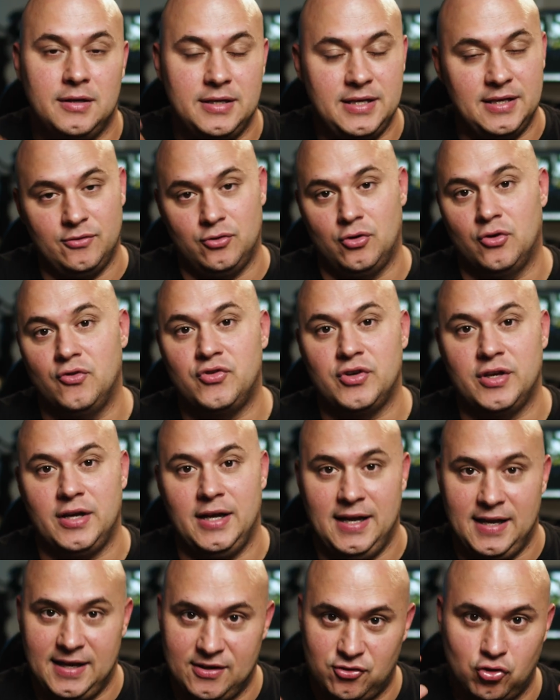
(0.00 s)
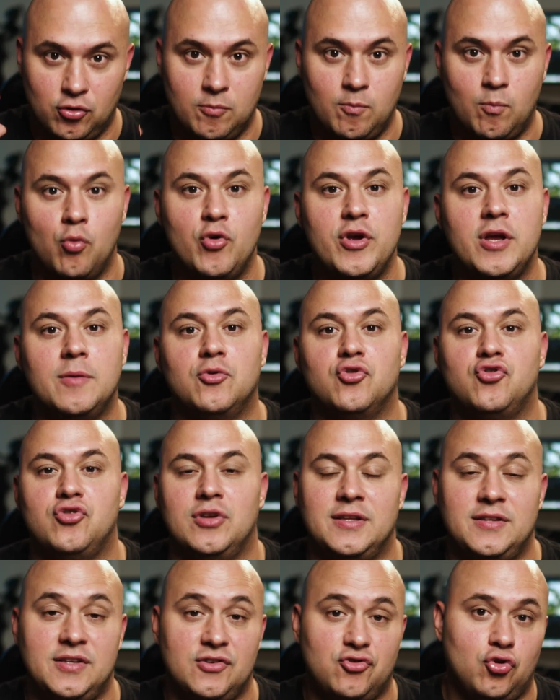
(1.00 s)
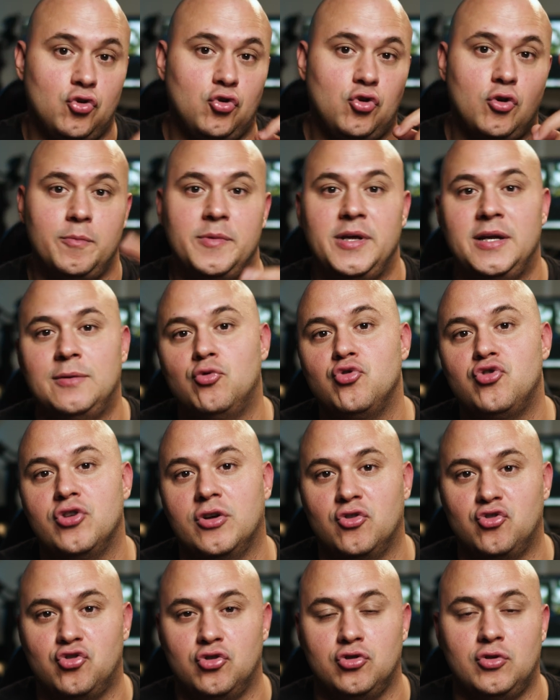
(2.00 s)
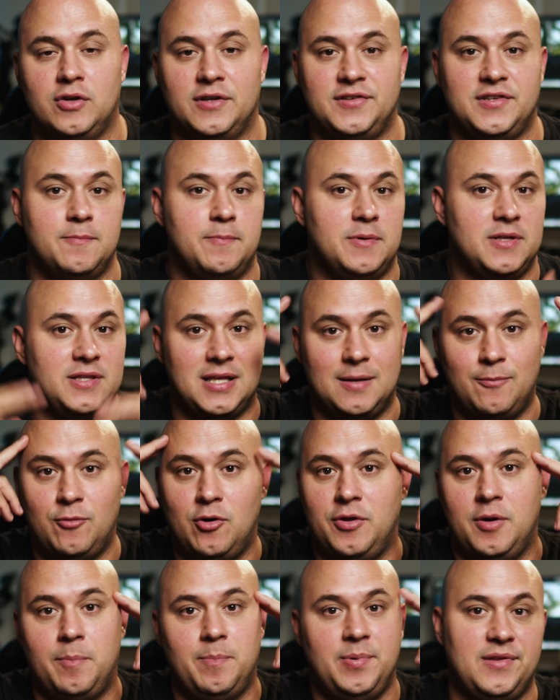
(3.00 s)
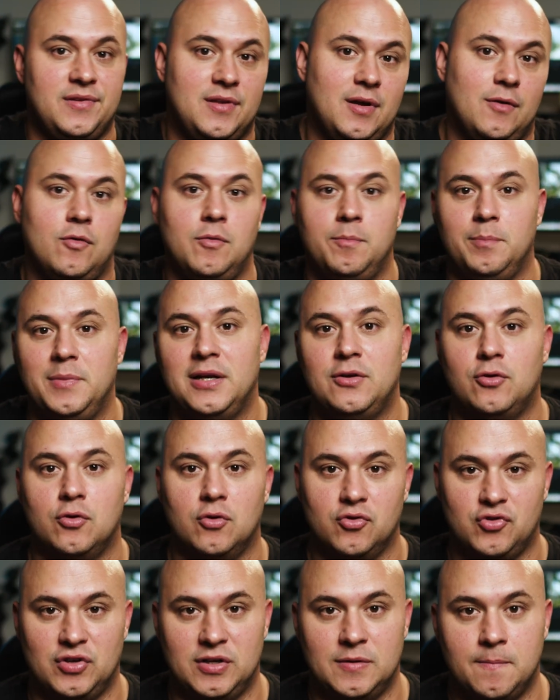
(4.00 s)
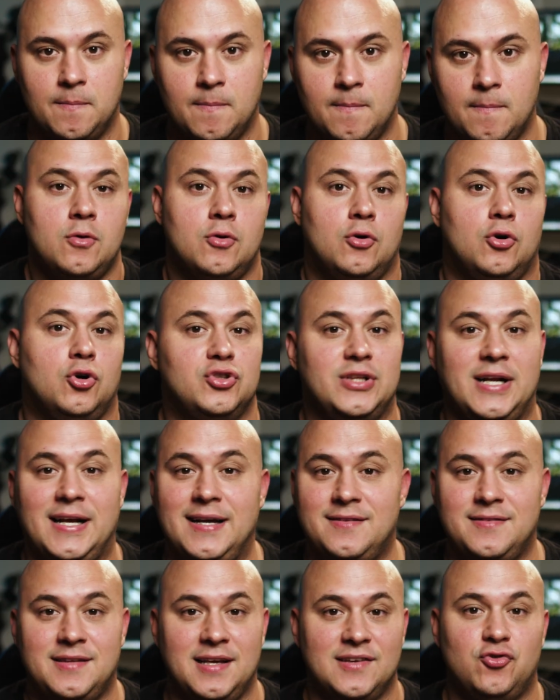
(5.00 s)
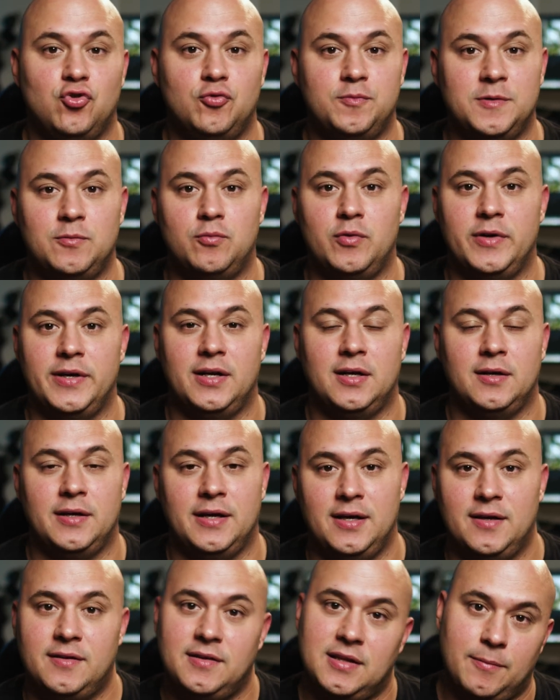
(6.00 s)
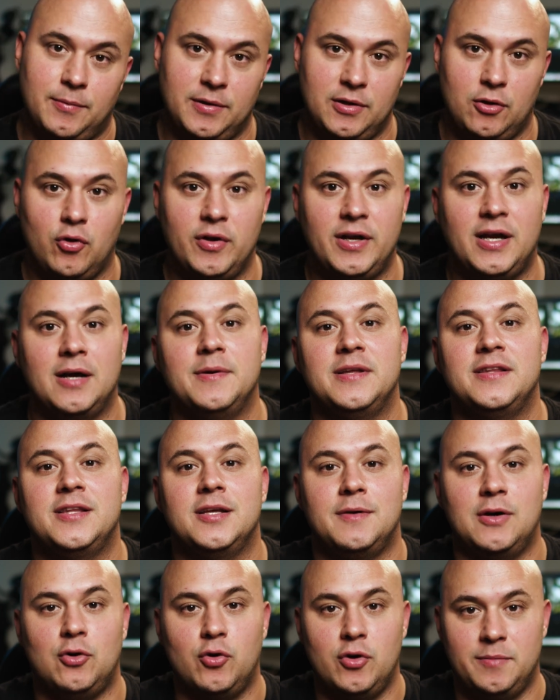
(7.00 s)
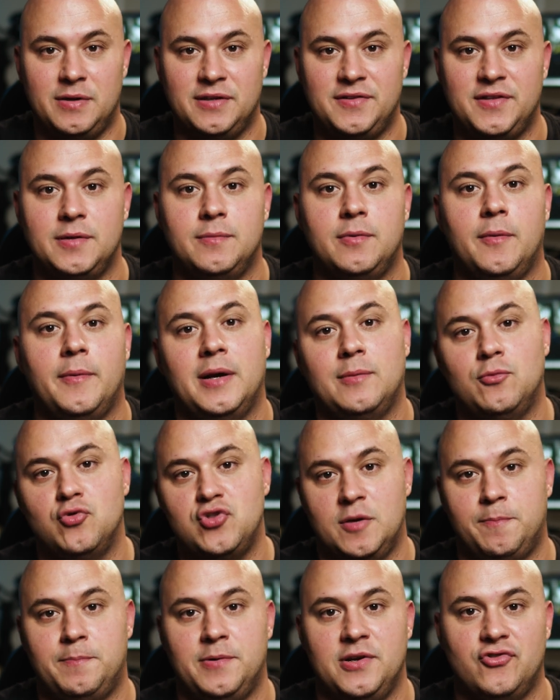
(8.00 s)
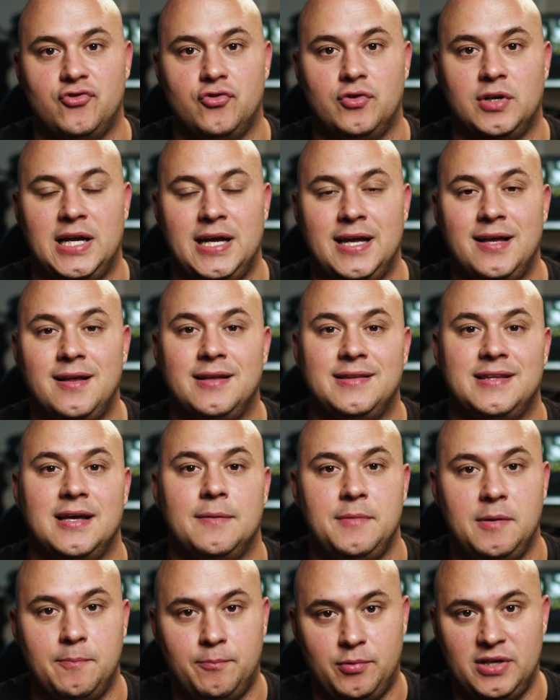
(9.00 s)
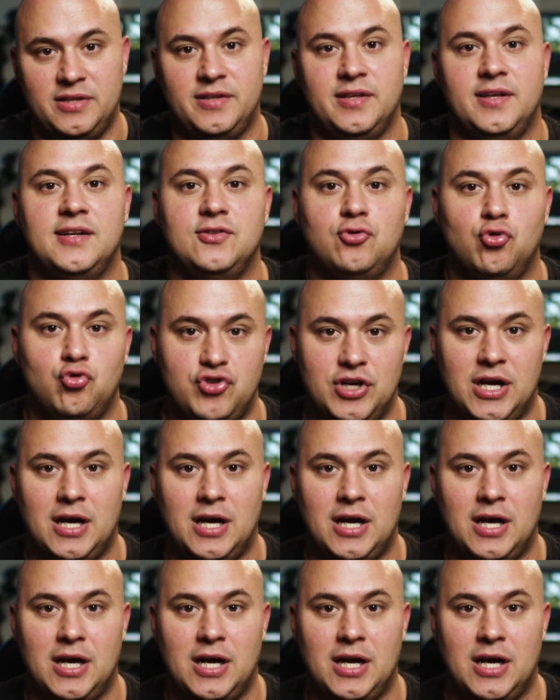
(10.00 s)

Y entonces eso es muy emocionante y eso nos conviene mucho a nosotros que siempre estamos despistados con mil cosas. Otra que está súper buena, que esta pues lógicamente va a coger más tiempo para muchas personas, es también puedes tener tus